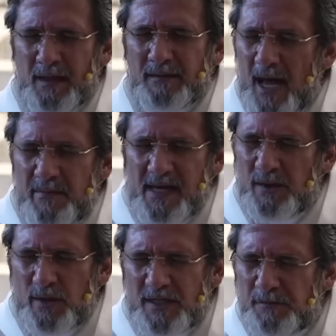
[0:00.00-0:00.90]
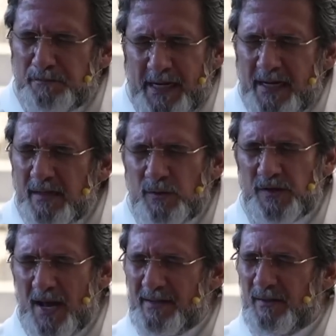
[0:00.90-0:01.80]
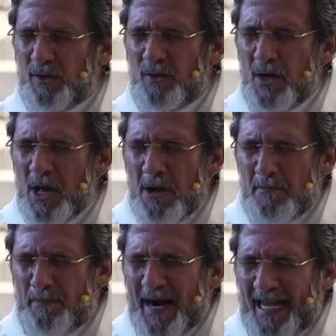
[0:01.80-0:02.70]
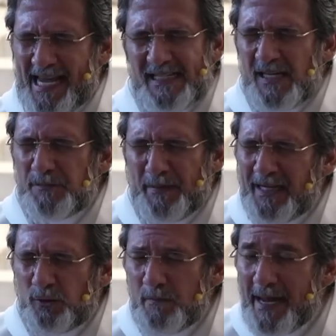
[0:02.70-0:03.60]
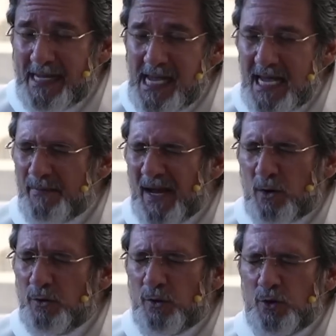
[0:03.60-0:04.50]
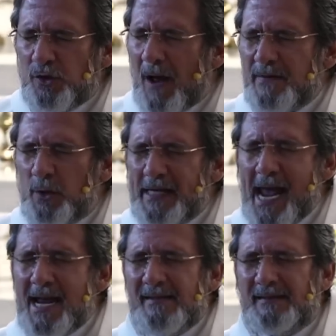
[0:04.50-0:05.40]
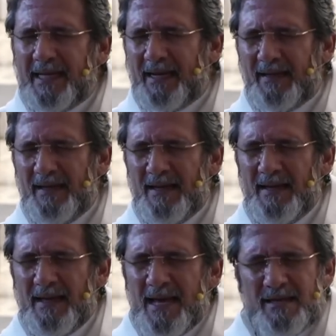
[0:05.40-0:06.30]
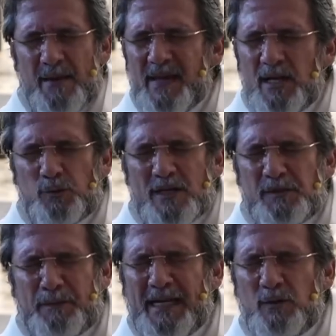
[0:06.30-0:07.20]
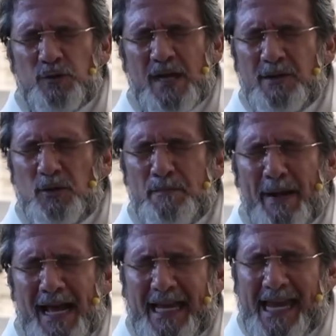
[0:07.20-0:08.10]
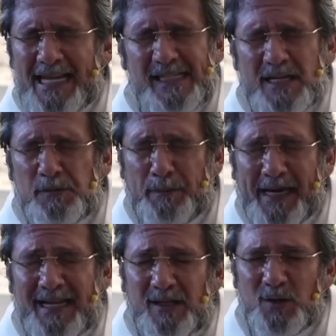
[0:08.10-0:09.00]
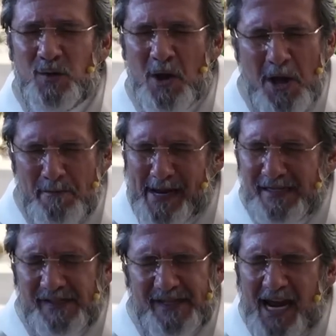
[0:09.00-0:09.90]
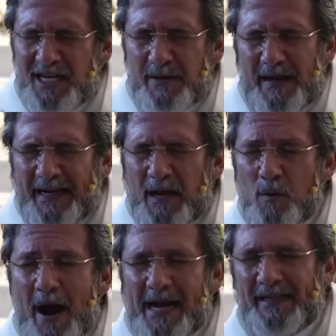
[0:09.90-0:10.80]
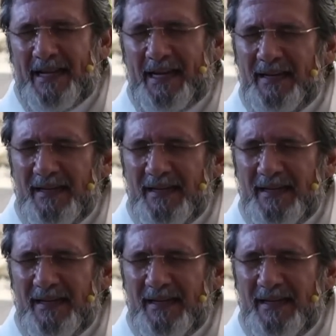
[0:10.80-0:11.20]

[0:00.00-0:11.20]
Dame de tu Espíritu Santo para que ese Espíritu me guíe, me conduzca, me oriente. Dame de tu Espíritu Santo para que ese Espíritu me enseñe, me recuerde.